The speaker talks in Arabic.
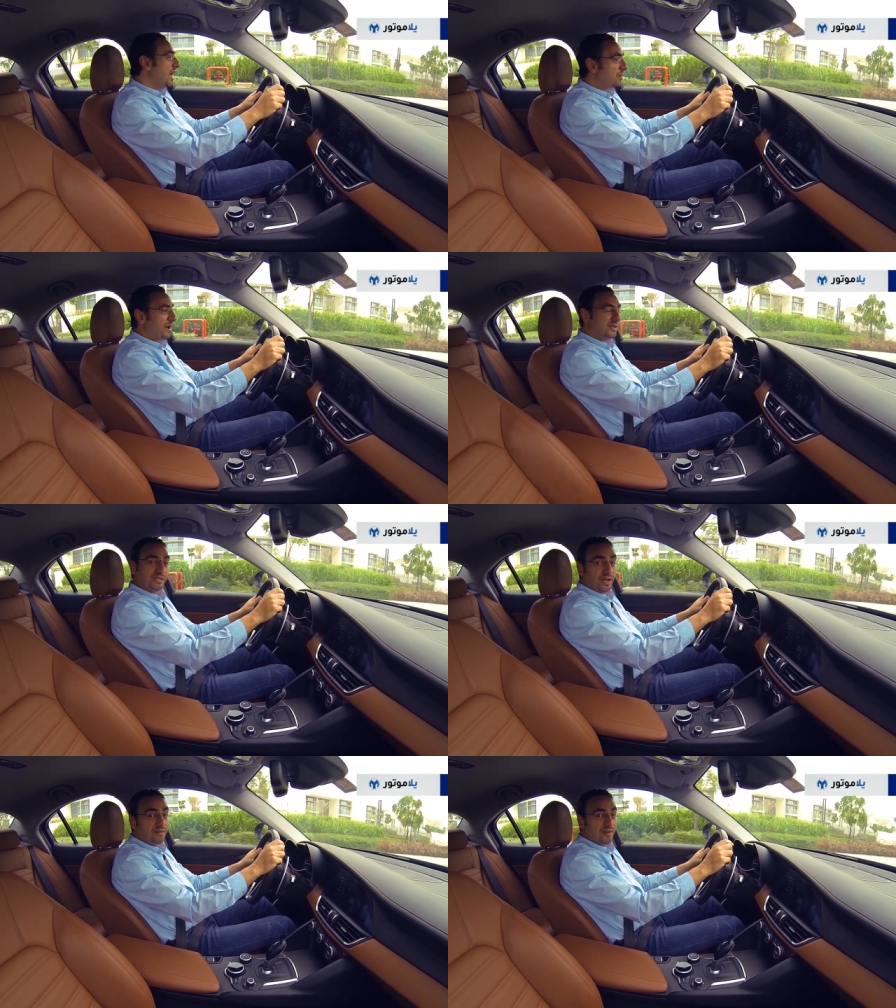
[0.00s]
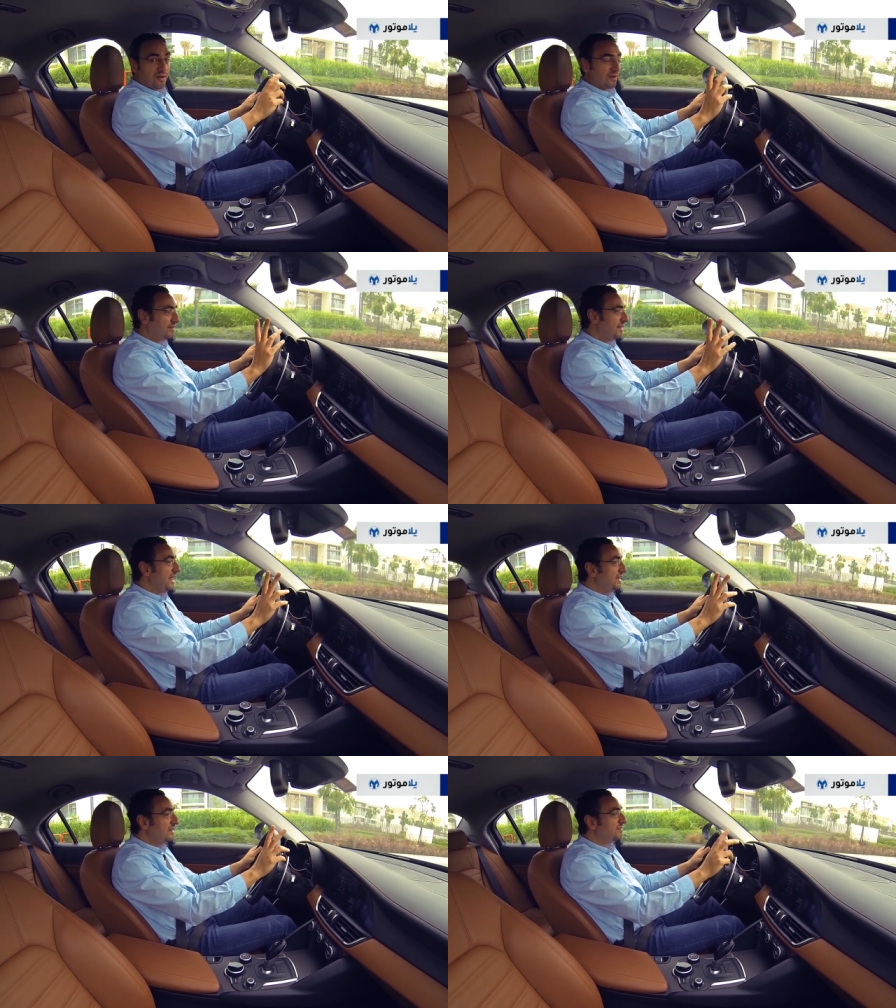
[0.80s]
4 سلندر
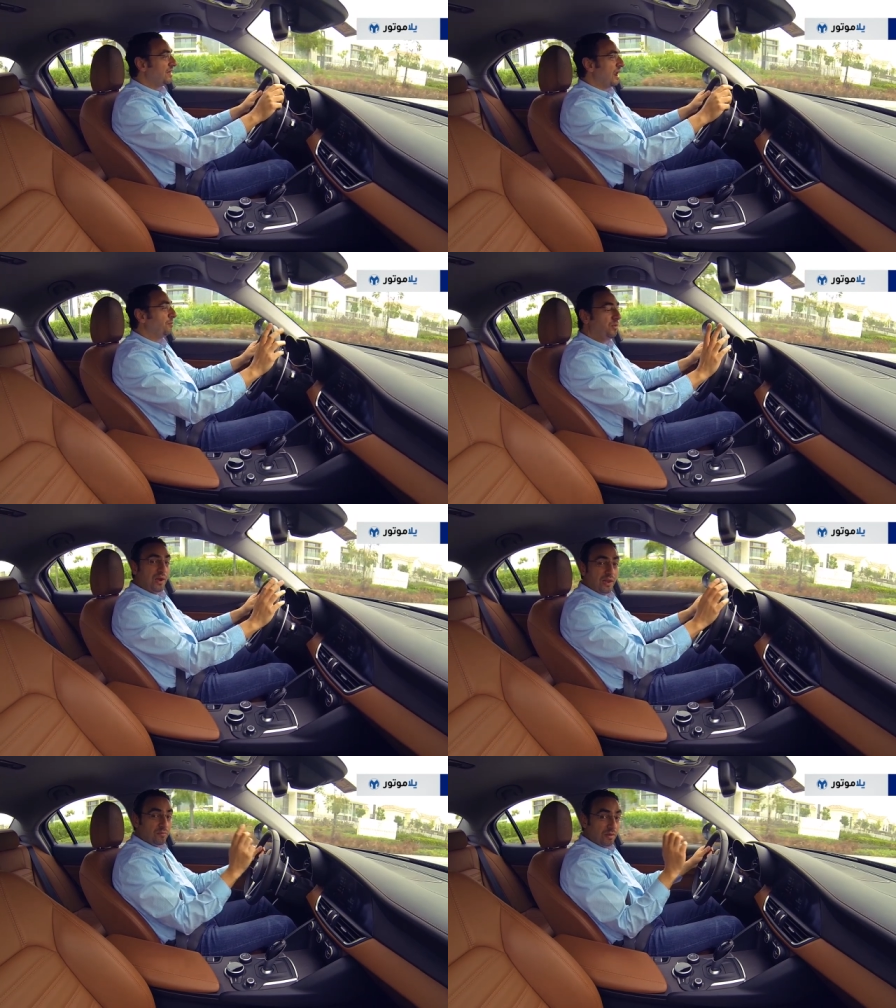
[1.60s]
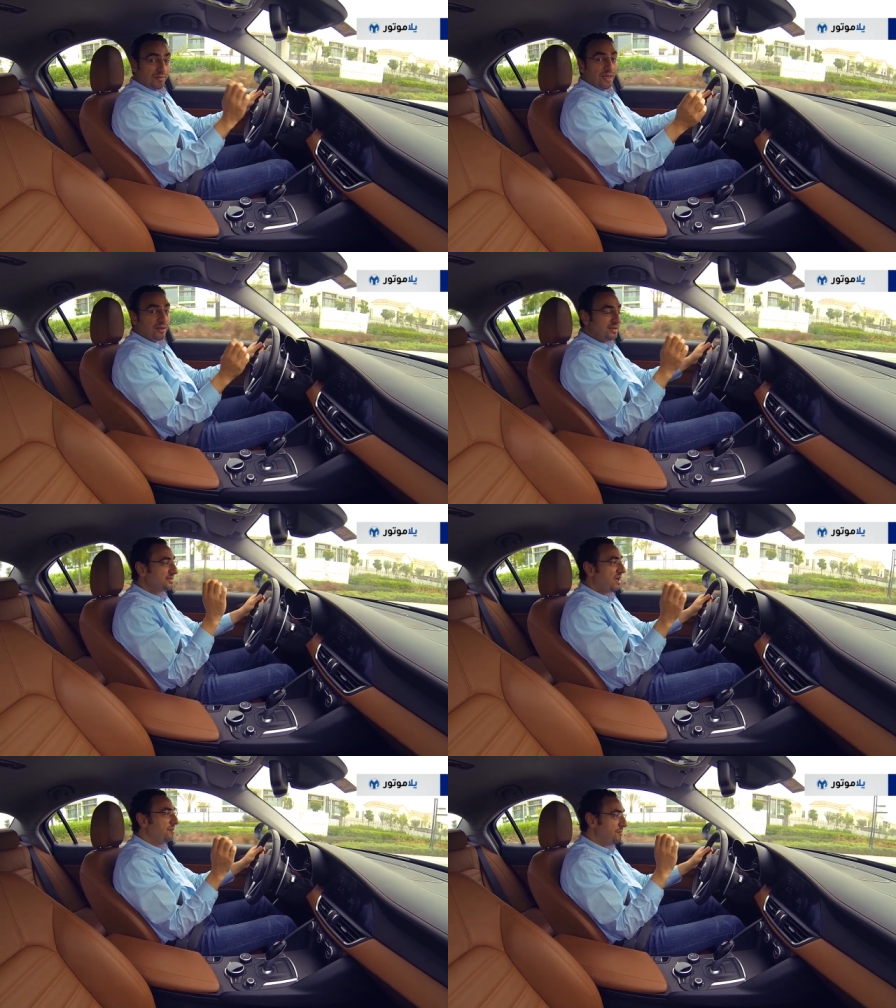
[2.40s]
2 لتر عم بيولد 200
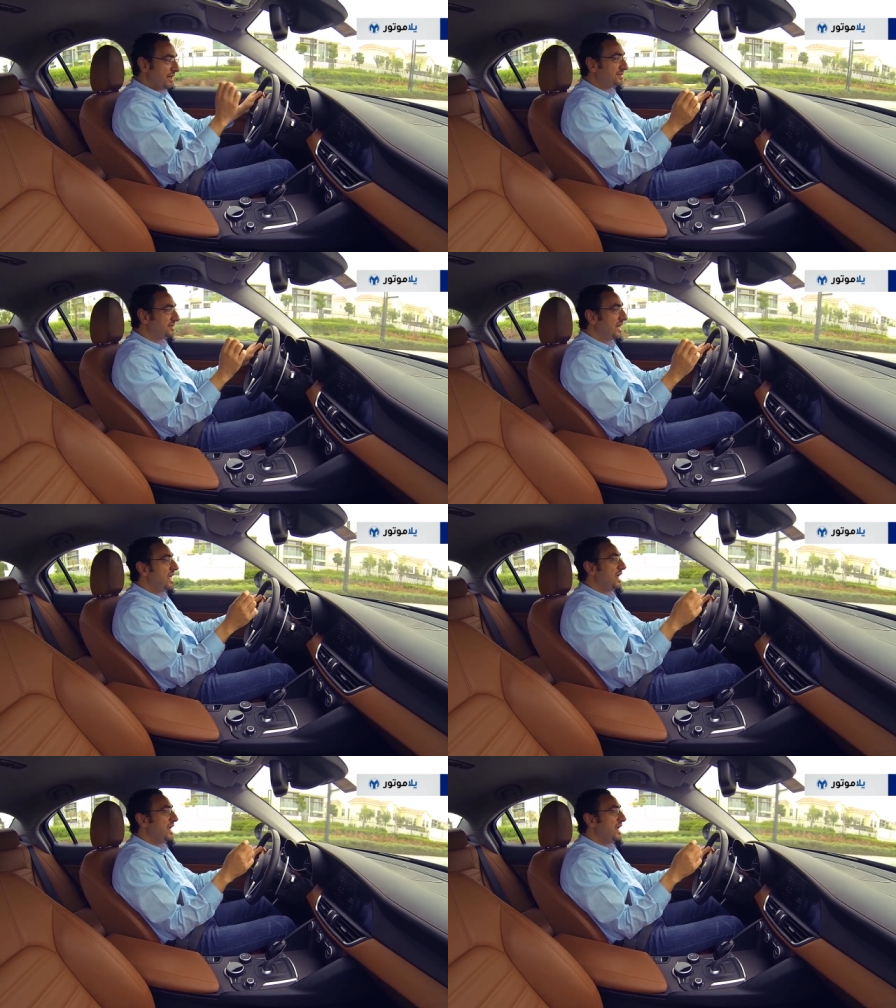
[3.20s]
حصان بس